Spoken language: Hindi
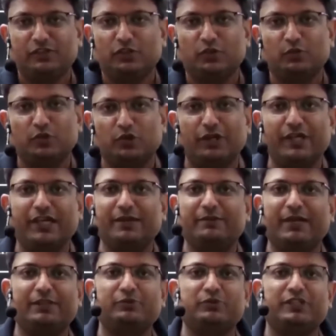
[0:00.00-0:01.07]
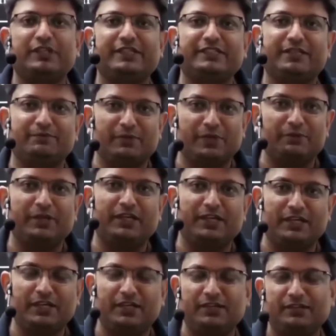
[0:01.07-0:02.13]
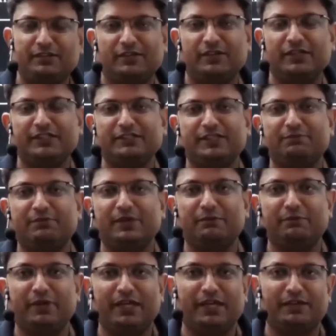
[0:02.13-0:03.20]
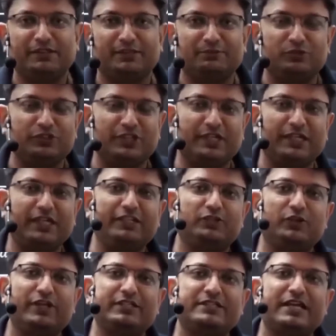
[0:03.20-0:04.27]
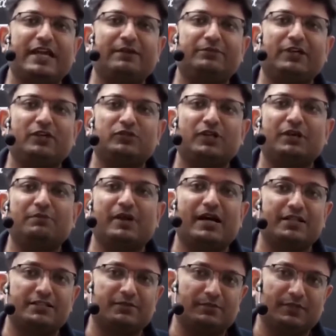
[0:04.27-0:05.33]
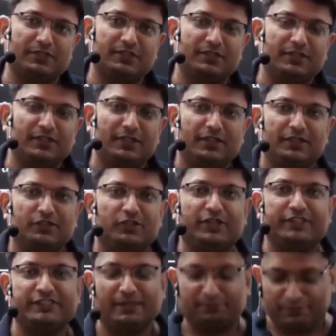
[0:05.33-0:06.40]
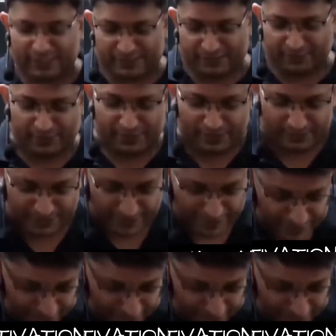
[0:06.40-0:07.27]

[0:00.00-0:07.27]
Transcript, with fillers: तो उन्होंने ये बात मुझे दिसंबर में कही और दिसंबर में जब मुझे कही तो एग्ज़ाम था उसका मार्च में तो दिसंबर से मैंने तैयारी